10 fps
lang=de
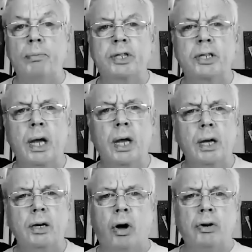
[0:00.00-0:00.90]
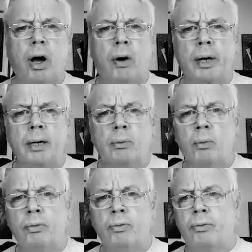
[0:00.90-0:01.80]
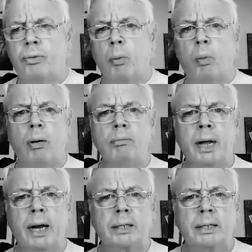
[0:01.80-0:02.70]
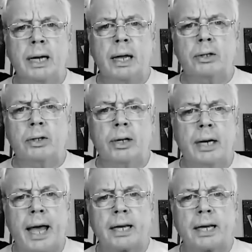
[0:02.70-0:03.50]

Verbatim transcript: nach Verlust des Arbeitsplatzes und in ständiger Ungewissheit,